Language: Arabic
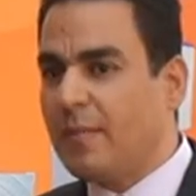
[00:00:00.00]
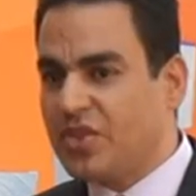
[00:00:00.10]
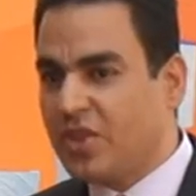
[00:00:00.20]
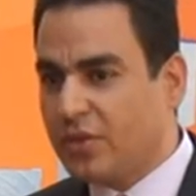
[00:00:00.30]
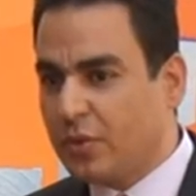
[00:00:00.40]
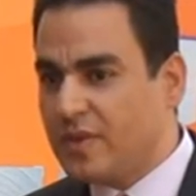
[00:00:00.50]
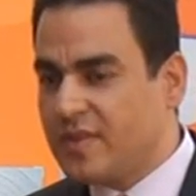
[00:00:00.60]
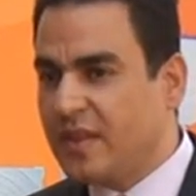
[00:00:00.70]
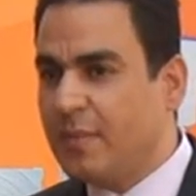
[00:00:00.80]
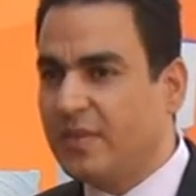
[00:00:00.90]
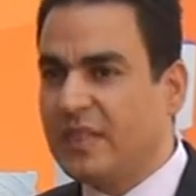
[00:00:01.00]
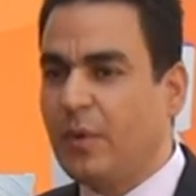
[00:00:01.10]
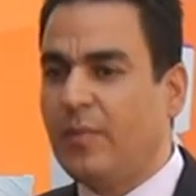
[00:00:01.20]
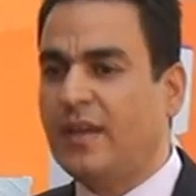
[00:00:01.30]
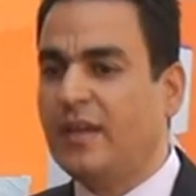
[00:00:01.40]
من شركه القدس دايما
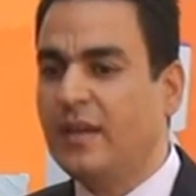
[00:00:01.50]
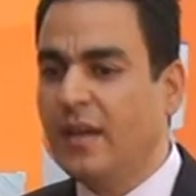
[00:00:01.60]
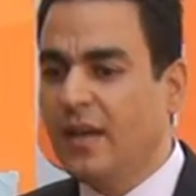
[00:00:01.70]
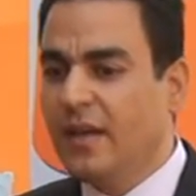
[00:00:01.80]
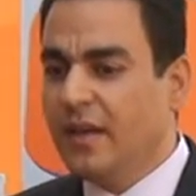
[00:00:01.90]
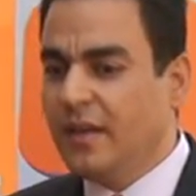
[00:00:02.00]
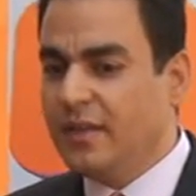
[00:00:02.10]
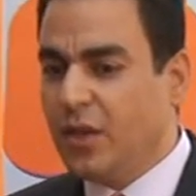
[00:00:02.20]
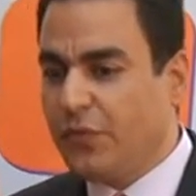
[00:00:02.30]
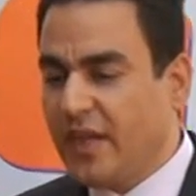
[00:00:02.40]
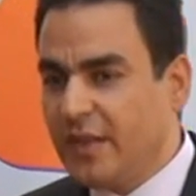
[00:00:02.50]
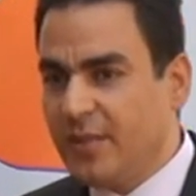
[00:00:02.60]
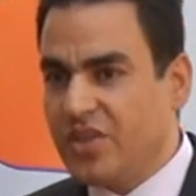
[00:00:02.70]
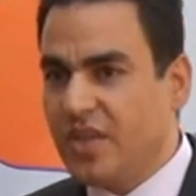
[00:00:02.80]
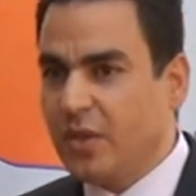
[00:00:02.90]
بيتابعوا معانا ان لو في اي
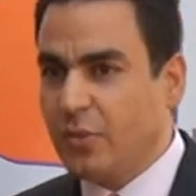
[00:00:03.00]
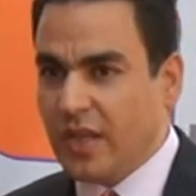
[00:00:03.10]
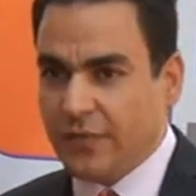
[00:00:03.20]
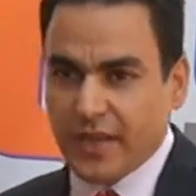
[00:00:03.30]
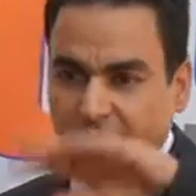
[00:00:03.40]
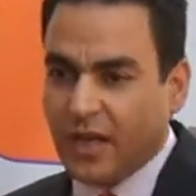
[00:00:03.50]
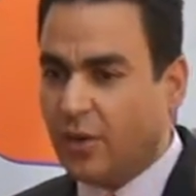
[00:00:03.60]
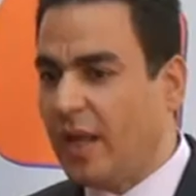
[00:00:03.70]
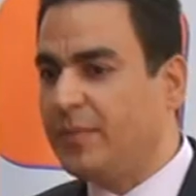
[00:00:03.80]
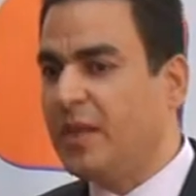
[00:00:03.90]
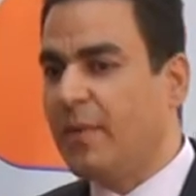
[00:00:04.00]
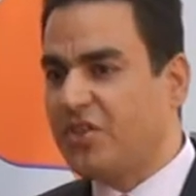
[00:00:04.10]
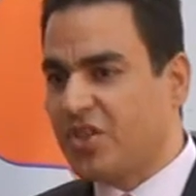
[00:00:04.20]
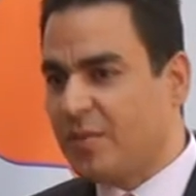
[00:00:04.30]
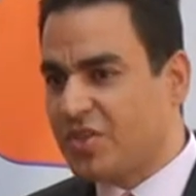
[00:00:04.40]
مشاكل ولا في اي حاجه والحمد لله ما
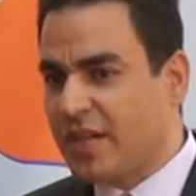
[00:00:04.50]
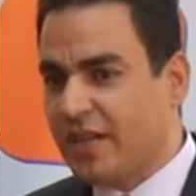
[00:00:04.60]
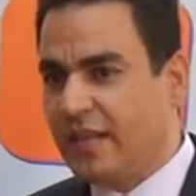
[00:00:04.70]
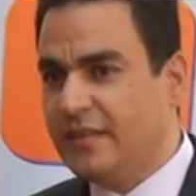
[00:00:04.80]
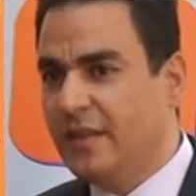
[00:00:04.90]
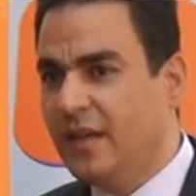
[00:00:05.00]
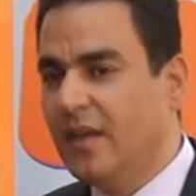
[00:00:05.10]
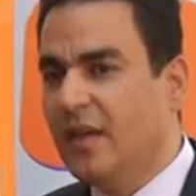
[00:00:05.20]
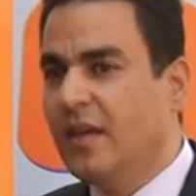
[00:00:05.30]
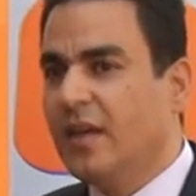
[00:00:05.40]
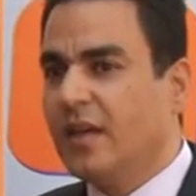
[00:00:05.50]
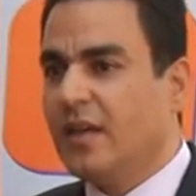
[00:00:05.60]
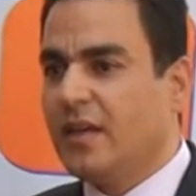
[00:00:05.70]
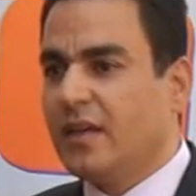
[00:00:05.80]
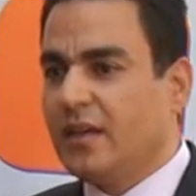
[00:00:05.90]
فيش اي مشاكل يعني
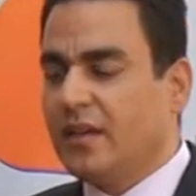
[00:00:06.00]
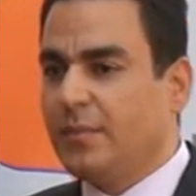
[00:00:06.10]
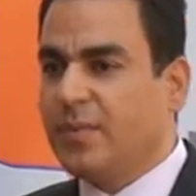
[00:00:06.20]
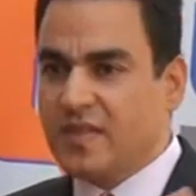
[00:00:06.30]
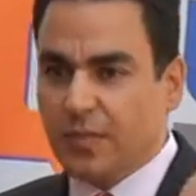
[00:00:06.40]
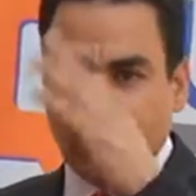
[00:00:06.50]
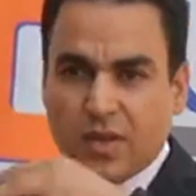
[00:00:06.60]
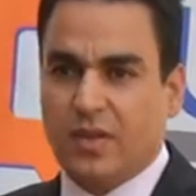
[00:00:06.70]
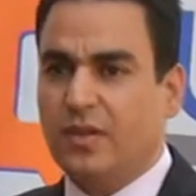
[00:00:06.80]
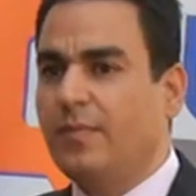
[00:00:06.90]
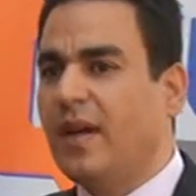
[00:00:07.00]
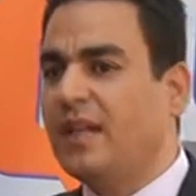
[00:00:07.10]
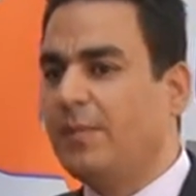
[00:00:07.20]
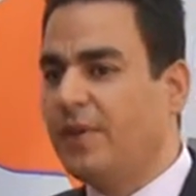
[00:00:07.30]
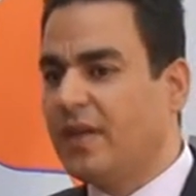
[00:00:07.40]
آه، باستمرار
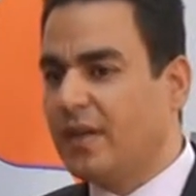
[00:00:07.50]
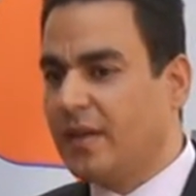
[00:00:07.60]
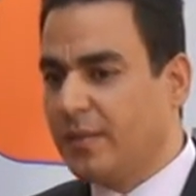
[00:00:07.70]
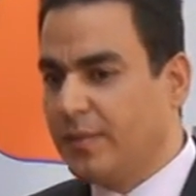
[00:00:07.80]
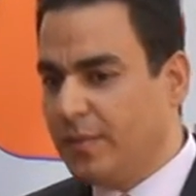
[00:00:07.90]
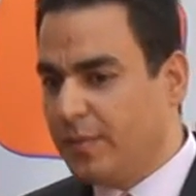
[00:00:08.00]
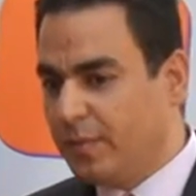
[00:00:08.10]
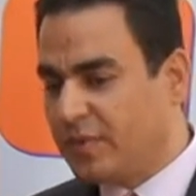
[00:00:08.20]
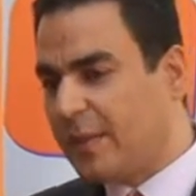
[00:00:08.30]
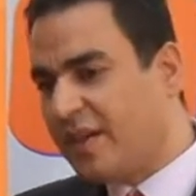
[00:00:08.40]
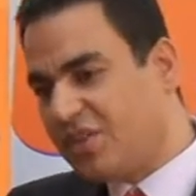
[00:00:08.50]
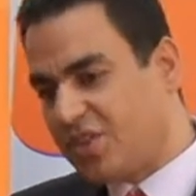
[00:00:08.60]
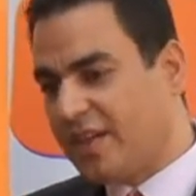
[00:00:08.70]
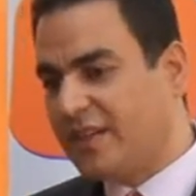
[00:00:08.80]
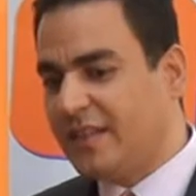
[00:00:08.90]
معانا بمتابعه
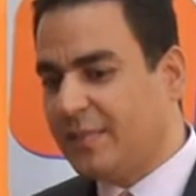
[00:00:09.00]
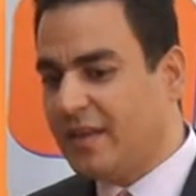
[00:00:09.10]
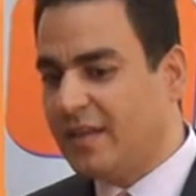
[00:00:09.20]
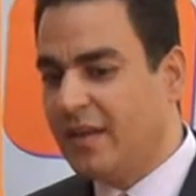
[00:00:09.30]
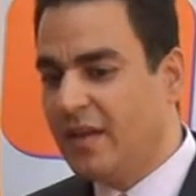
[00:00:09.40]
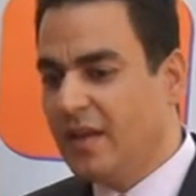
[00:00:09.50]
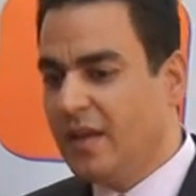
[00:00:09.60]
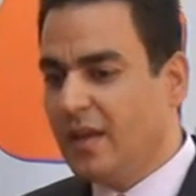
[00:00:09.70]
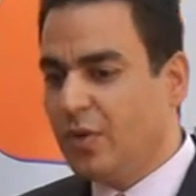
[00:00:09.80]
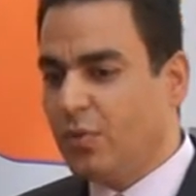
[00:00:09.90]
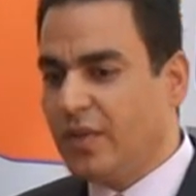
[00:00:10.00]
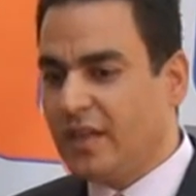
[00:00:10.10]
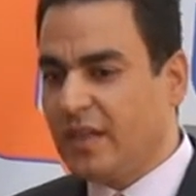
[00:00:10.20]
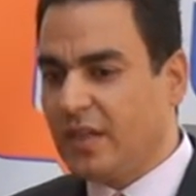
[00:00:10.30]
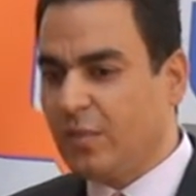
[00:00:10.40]
الشهريه دايما
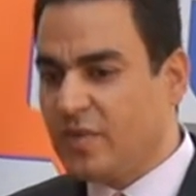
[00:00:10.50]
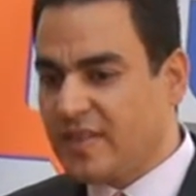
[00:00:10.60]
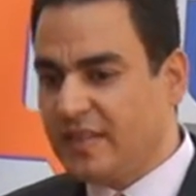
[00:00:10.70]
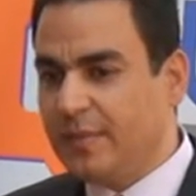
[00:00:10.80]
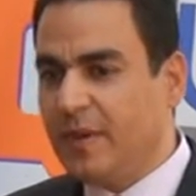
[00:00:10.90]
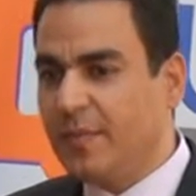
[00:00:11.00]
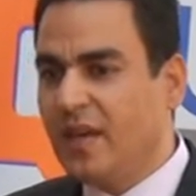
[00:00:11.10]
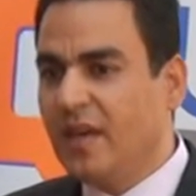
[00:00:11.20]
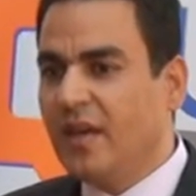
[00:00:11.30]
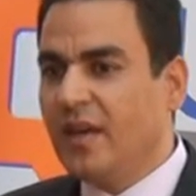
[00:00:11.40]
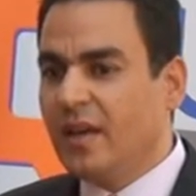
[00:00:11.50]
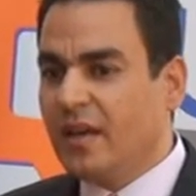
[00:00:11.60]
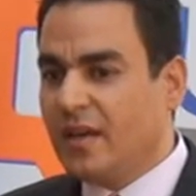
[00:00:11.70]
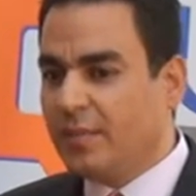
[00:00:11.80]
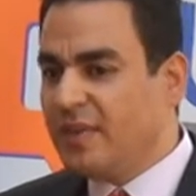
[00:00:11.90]
ومستديمه
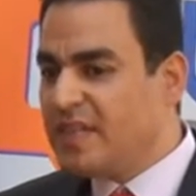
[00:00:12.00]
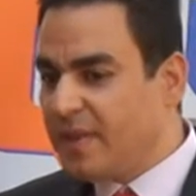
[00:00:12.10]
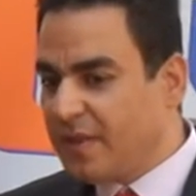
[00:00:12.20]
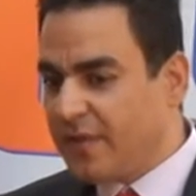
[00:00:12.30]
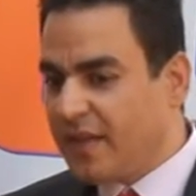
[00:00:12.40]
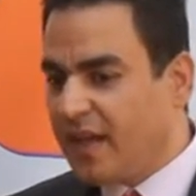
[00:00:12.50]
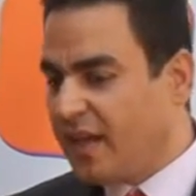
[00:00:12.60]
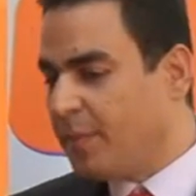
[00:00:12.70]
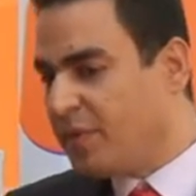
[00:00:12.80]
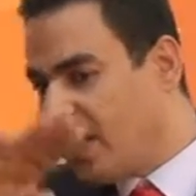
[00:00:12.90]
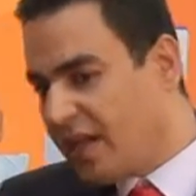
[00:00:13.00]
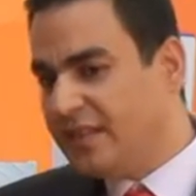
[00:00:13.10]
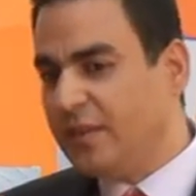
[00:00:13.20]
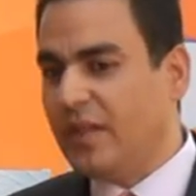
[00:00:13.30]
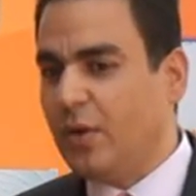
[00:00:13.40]
آه، بالنسبه للفلاح الحمد لله
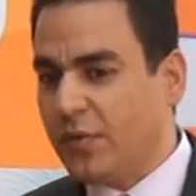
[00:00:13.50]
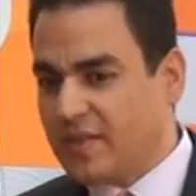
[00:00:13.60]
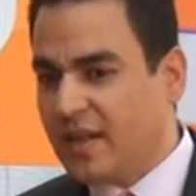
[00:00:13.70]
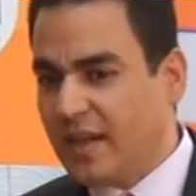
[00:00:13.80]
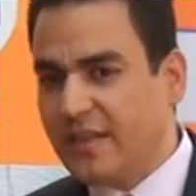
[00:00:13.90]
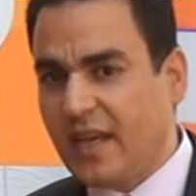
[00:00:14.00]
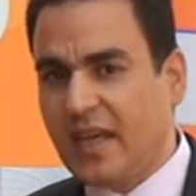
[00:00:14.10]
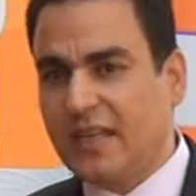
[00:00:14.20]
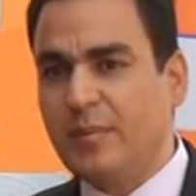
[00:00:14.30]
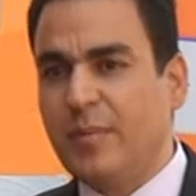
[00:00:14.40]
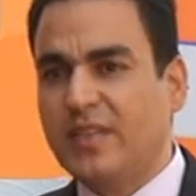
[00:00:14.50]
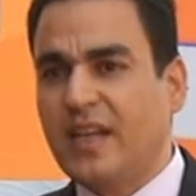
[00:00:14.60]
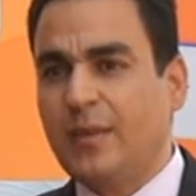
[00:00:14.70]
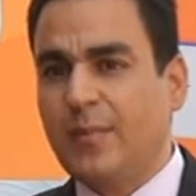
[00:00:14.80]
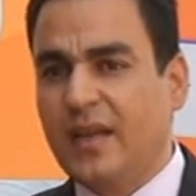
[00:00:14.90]
اي لو في ظهر اي حاجه دايما
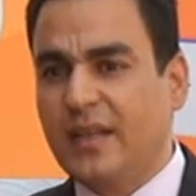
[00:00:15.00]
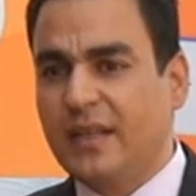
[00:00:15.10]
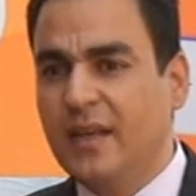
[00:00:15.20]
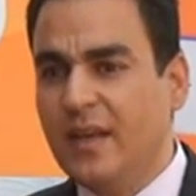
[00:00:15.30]
بيتكلم معانا ايه